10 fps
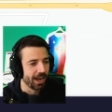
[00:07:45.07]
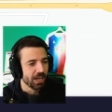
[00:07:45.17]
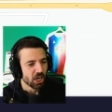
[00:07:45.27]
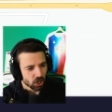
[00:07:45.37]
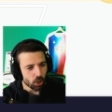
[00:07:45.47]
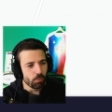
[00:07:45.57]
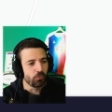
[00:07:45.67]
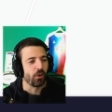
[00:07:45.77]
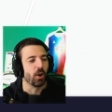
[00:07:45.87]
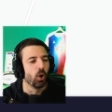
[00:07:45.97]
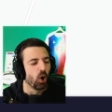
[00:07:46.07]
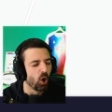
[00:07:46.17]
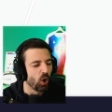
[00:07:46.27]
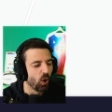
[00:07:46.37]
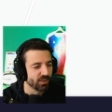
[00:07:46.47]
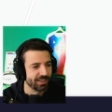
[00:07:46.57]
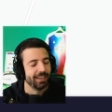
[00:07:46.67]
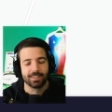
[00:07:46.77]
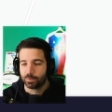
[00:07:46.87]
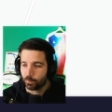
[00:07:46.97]
Le Buffalo C'est vrai que
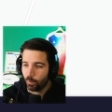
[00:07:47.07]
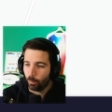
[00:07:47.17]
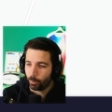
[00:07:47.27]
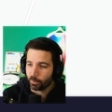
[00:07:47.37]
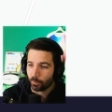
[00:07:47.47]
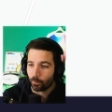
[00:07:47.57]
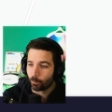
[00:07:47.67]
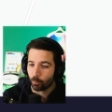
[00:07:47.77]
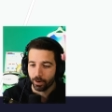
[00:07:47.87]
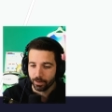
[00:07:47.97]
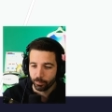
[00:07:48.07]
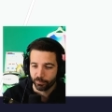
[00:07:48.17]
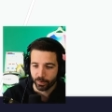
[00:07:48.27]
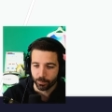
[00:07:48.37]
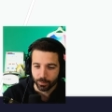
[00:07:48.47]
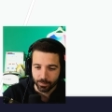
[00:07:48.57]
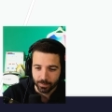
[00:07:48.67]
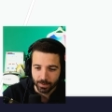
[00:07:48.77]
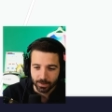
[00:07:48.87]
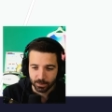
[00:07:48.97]
c'est souvent bord de point les Buffalo.
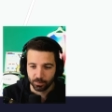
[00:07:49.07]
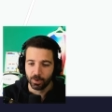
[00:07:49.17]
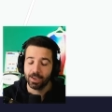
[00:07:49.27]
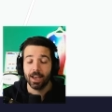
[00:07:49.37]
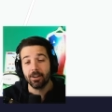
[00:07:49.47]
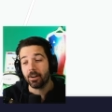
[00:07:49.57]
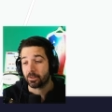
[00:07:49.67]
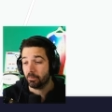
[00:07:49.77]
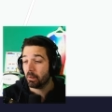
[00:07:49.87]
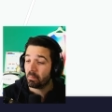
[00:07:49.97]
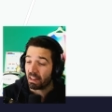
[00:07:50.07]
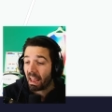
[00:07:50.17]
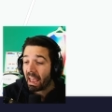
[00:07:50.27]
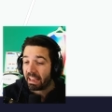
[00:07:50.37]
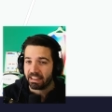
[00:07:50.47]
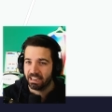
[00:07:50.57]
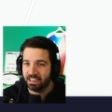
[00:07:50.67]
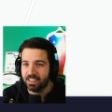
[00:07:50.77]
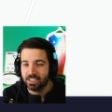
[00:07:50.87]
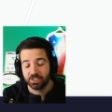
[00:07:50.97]
Tu es alors, tu es une médaille
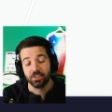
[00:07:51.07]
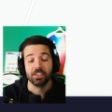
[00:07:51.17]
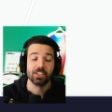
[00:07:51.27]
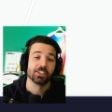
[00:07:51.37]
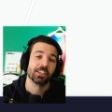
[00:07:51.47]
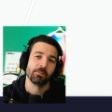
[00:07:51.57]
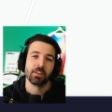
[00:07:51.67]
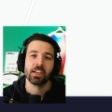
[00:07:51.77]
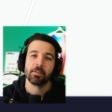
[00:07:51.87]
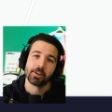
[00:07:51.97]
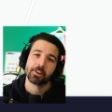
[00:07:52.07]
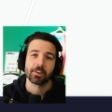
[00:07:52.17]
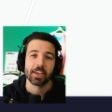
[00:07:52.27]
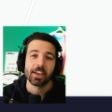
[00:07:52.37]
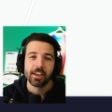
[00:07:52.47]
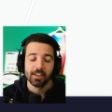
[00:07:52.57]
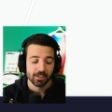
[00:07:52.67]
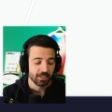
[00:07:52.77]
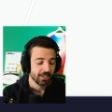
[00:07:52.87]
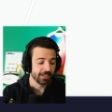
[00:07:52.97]
J'en ai déjà des médailles, mec, ok
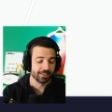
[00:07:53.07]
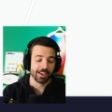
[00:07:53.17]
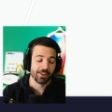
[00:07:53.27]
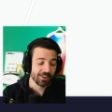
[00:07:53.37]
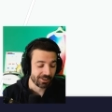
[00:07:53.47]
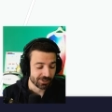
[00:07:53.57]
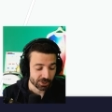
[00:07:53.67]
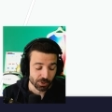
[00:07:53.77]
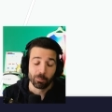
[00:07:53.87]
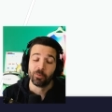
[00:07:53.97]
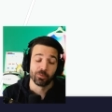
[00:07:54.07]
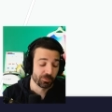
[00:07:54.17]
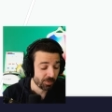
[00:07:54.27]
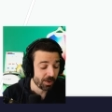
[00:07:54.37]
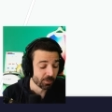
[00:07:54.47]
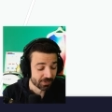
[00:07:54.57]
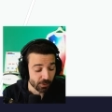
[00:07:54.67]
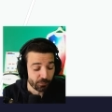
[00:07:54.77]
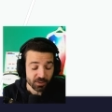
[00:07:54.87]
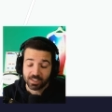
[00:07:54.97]
Et d'ailleurs, je peux vous l'annoncer
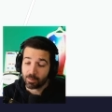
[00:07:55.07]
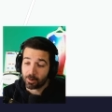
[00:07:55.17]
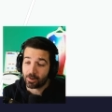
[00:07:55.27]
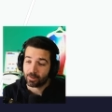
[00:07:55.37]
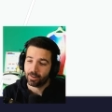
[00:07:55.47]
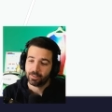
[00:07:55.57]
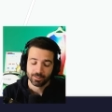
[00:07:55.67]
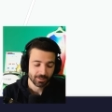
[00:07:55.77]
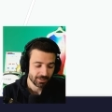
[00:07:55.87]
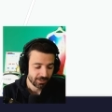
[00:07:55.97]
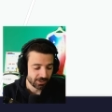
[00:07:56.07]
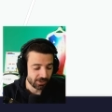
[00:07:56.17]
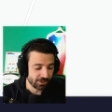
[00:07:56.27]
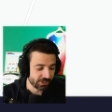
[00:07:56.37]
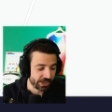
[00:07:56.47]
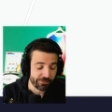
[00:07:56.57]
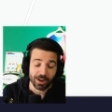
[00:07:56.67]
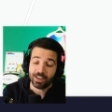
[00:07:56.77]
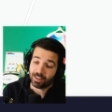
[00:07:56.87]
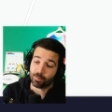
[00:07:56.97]
officiellement, euh, j'ai
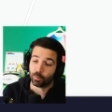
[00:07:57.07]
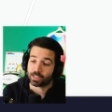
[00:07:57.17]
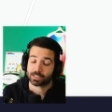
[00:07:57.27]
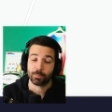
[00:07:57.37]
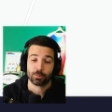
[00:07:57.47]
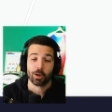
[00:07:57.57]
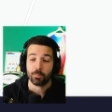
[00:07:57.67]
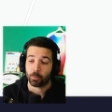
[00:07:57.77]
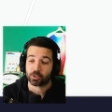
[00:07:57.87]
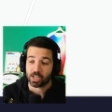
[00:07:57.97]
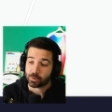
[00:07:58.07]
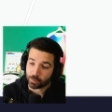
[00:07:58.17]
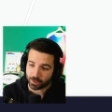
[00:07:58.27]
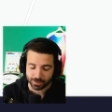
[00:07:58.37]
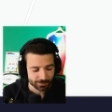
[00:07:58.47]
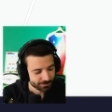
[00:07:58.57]
validé mon inscription à une prochaine course.